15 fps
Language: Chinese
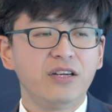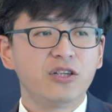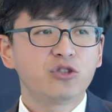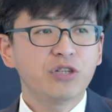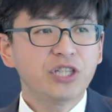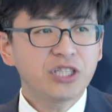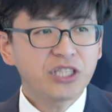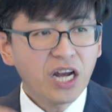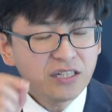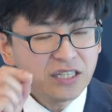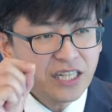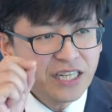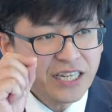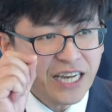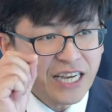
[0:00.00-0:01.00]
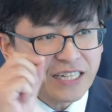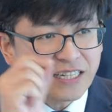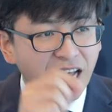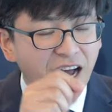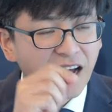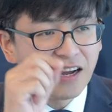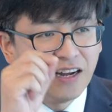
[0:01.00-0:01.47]
所以，上帝给
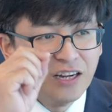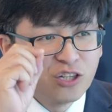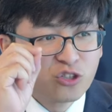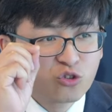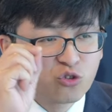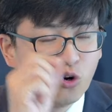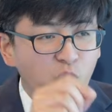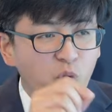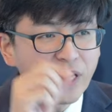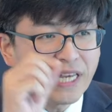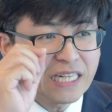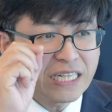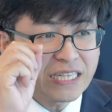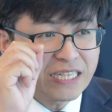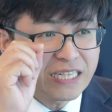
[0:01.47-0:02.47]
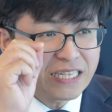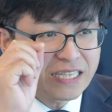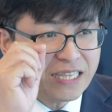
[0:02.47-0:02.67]
他。作为